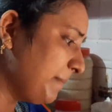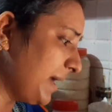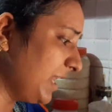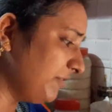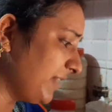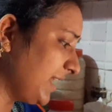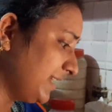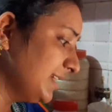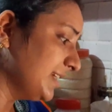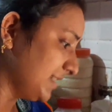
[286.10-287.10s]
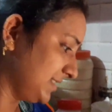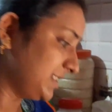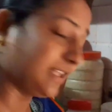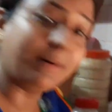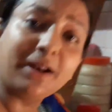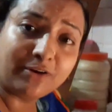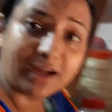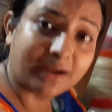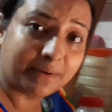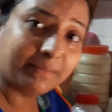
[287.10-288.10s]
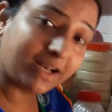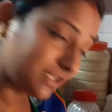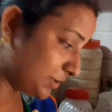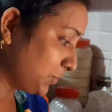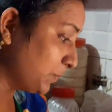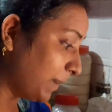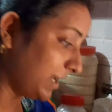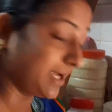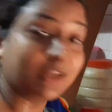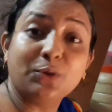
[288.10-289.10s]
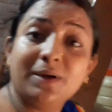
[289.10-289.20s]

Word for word: মেলায় ফেলায় যেতে ভালো লাগে আমার মেলায় যেতে খুব ভালো লাগে